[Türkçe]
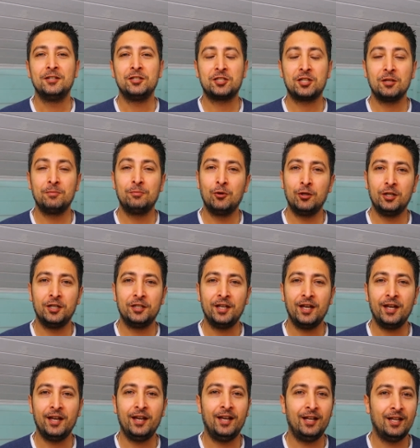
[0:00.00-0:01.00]
İşte böyle
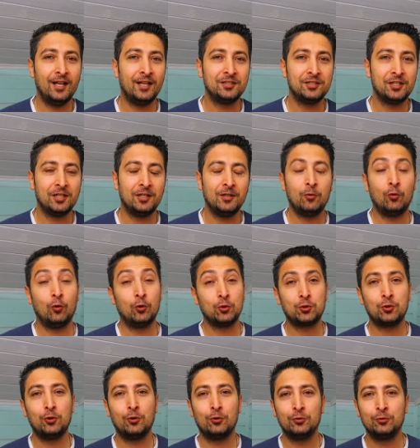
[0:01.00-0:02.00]
de eğlenceli,
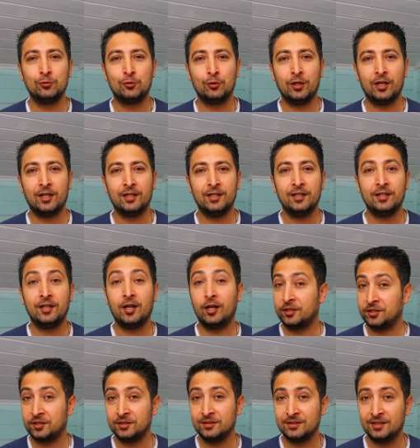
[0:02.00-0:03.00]
hoş görüntülerle
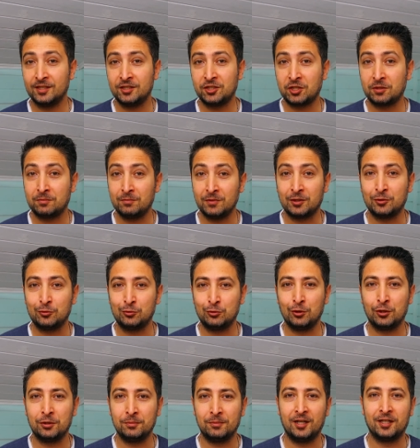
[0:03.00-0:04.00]
karşınıza çıkmak
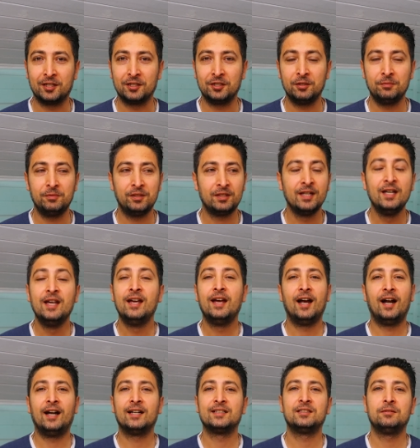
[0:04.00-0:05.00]
istiyorum arada bir.
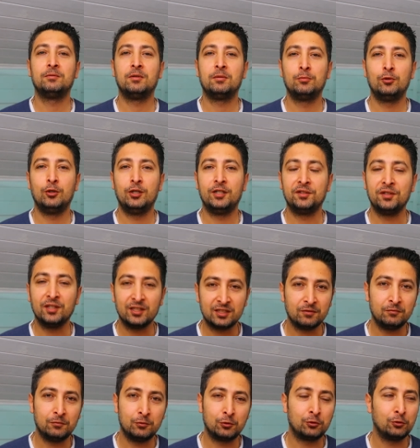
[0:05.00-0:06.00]
Her zaman böyle
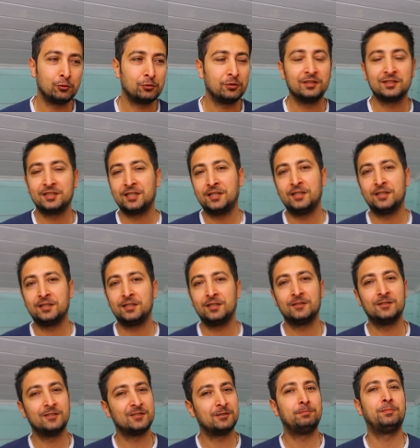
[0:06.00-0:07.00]
nasıl vurduk, nasıl
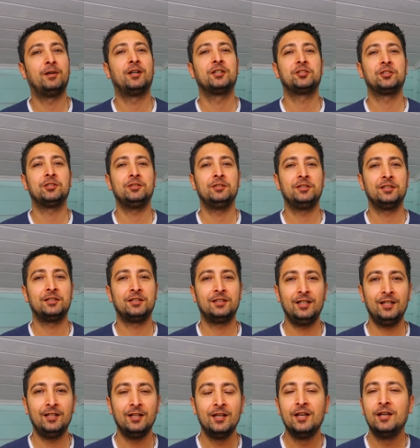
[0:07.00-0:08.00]
kırdık, nasıl
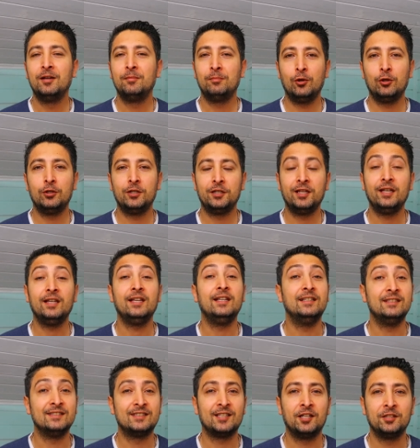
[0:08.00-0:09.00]
parçaladık değil. Böyle de
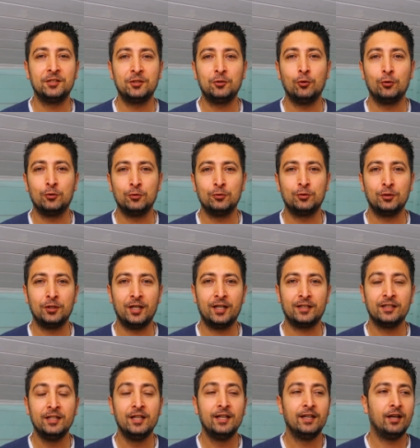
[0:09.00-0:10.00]
insani
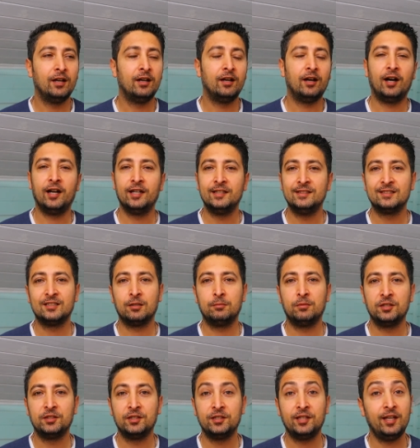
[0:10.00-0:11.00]
görüntüler, e, aynı
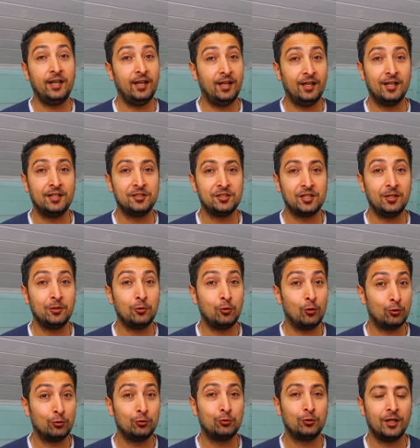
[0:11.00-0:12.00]
zamanda da eğlenceli
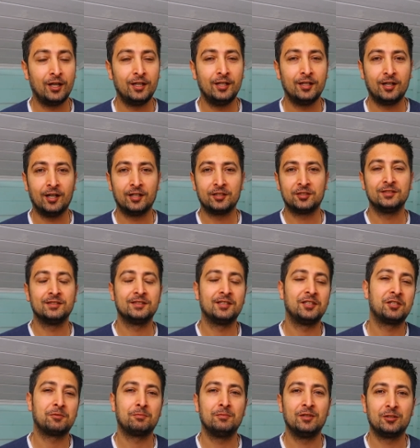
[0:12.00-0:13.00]
görüntülerle
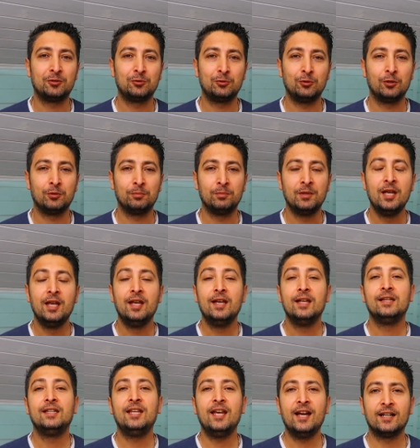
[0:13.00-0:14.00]
karşınıza çıkmak istiyorum.
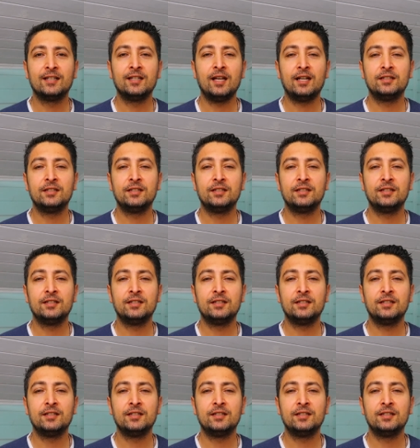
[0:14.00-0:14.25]
Diğer